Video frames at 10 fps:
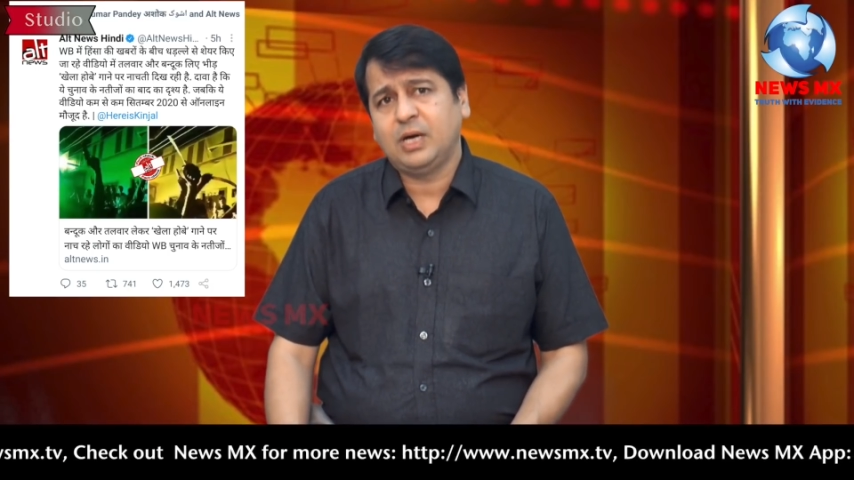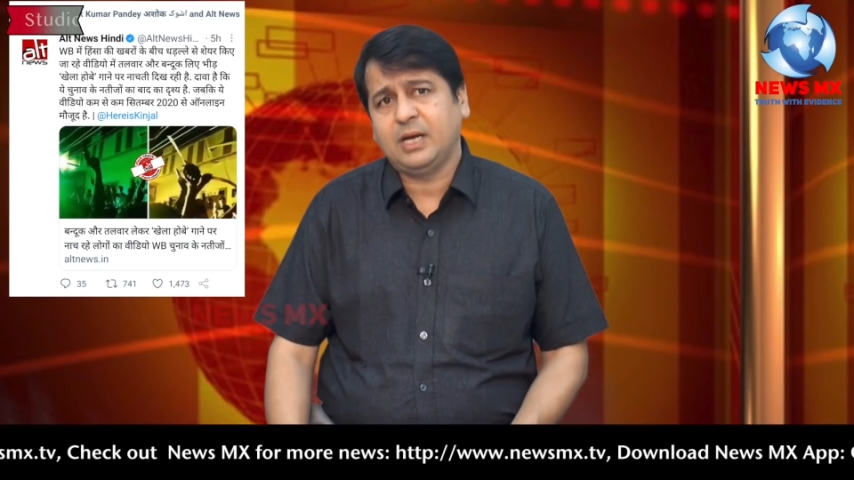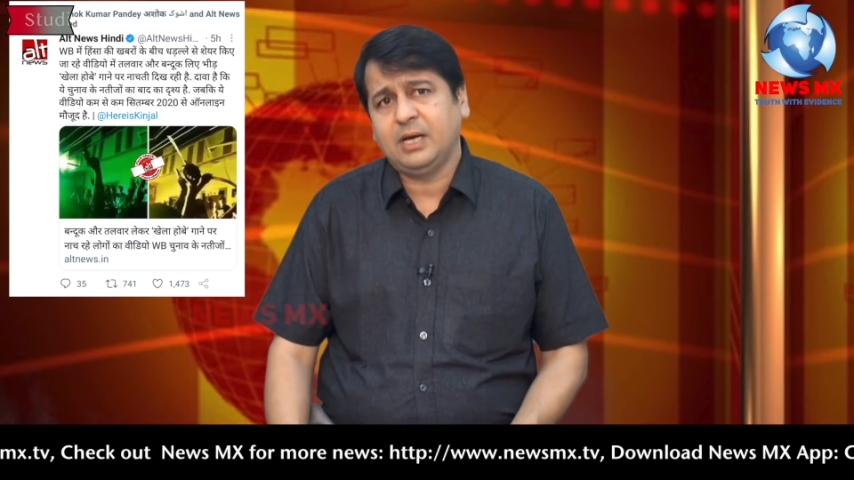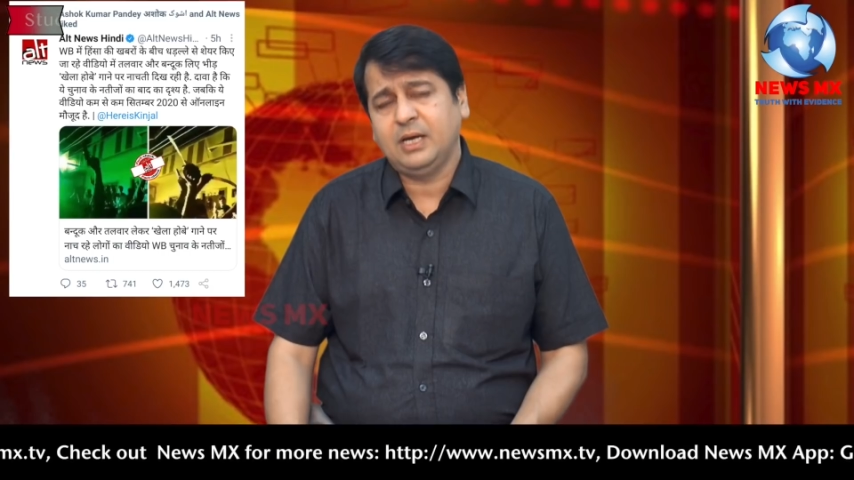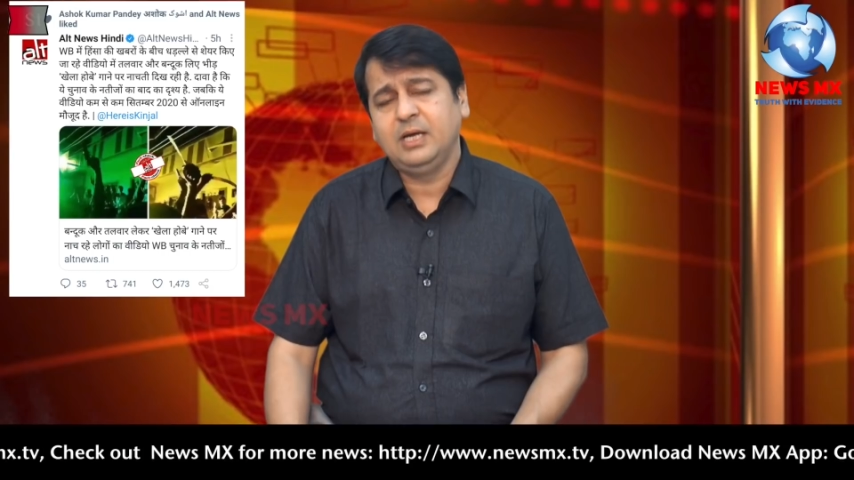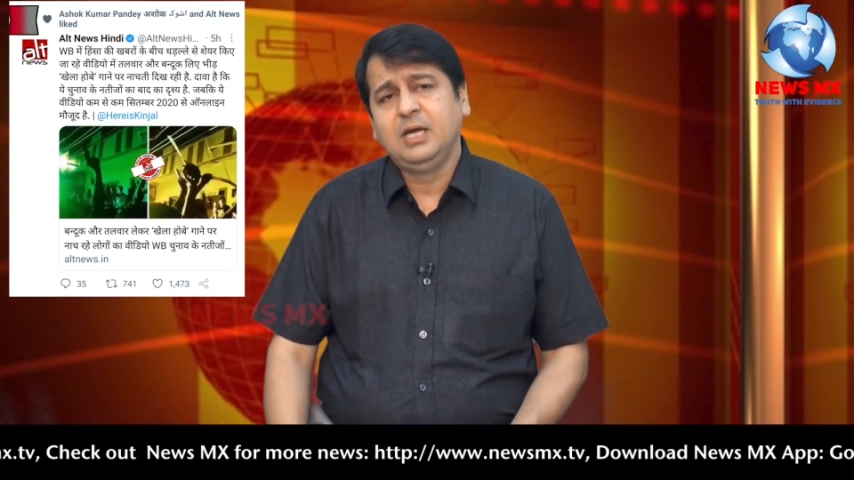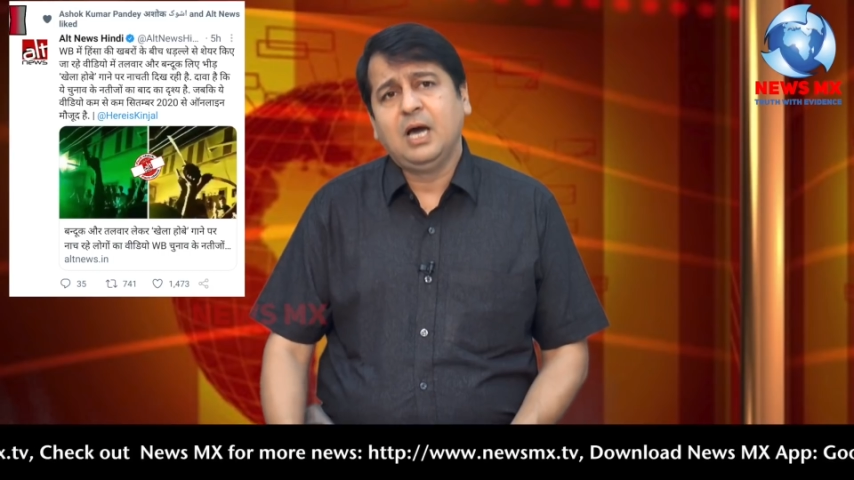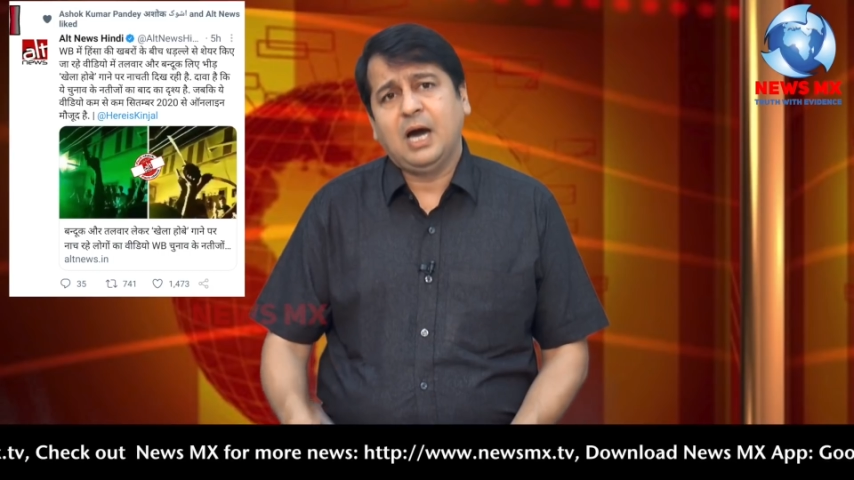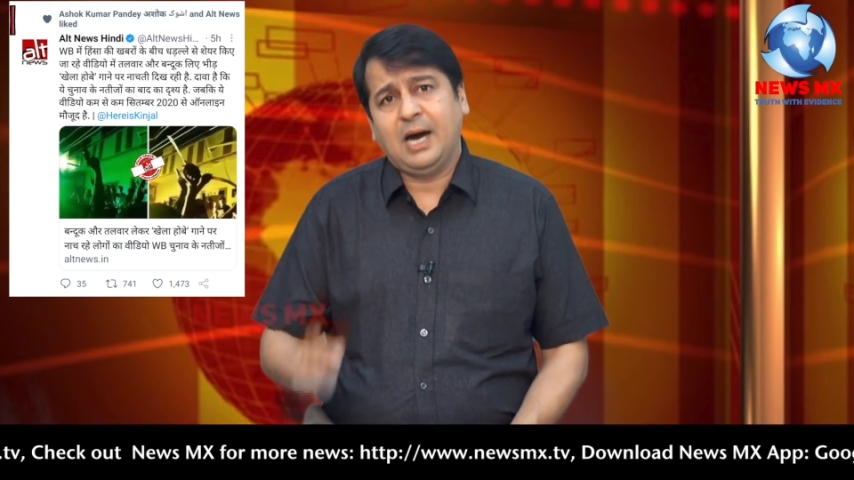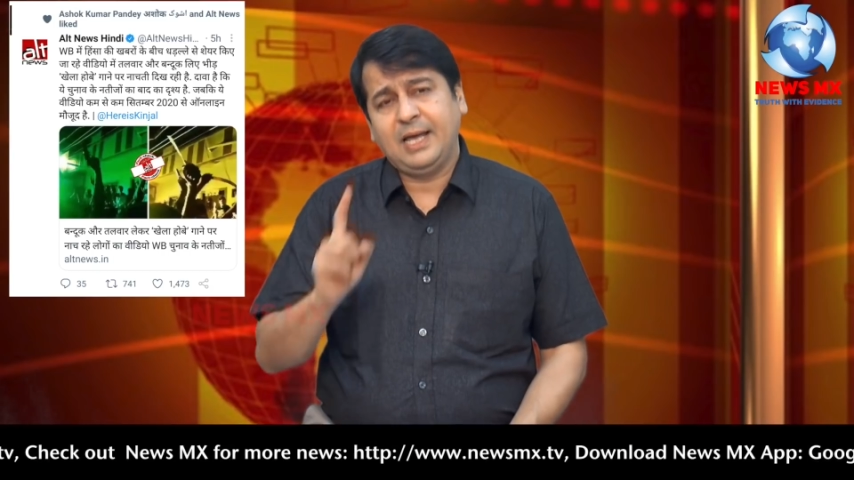गाना है
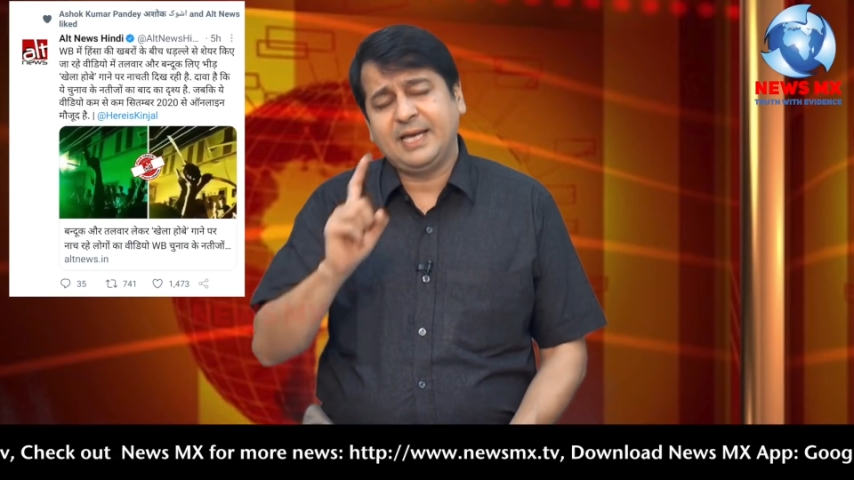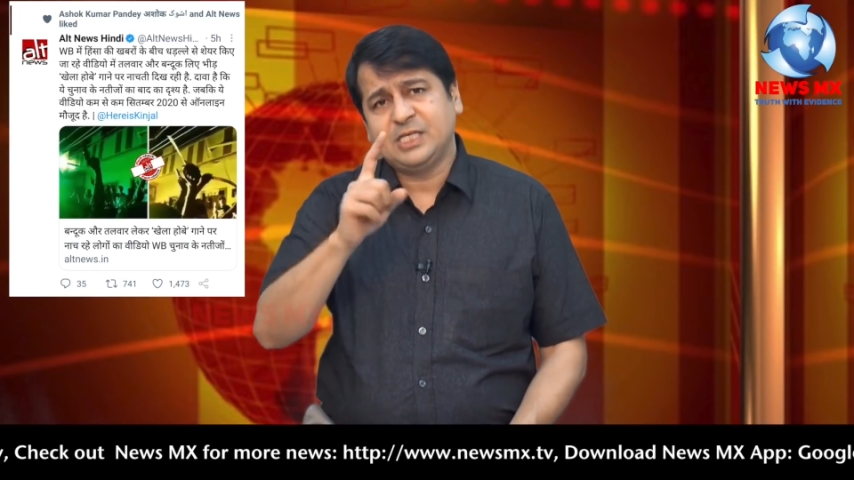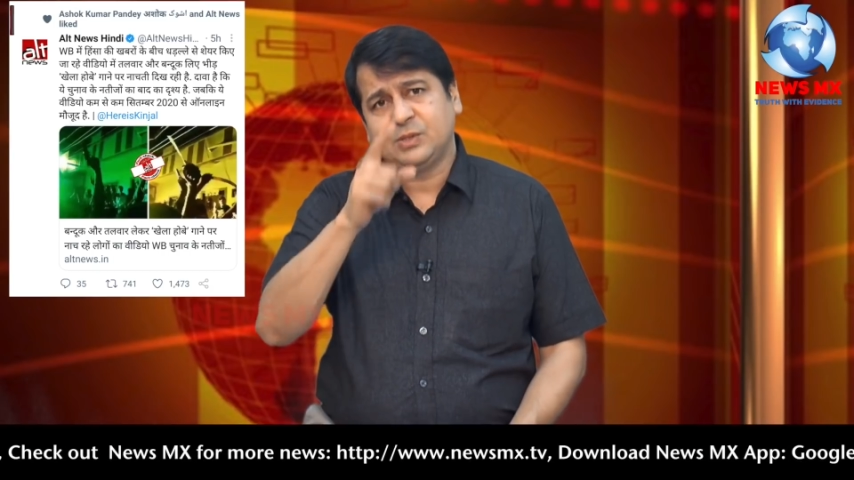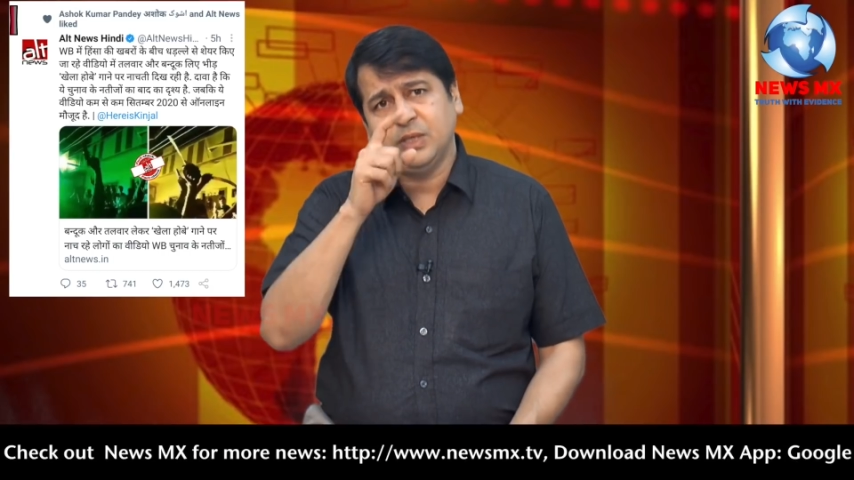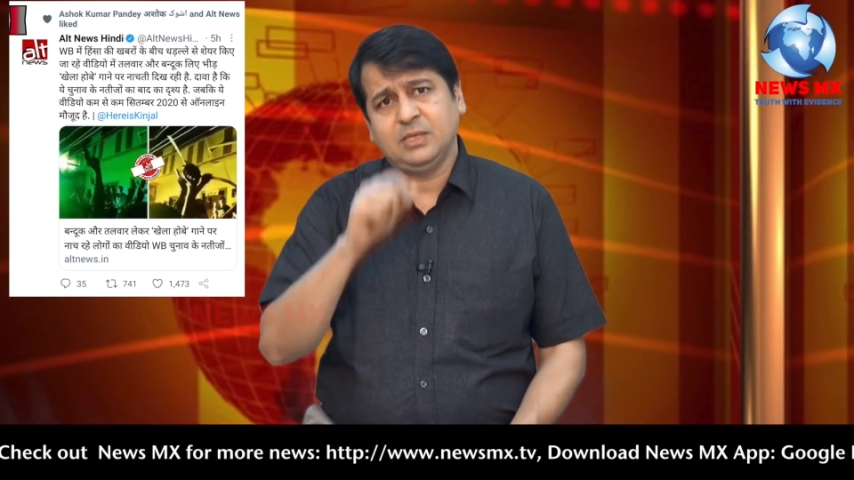हालांकि इस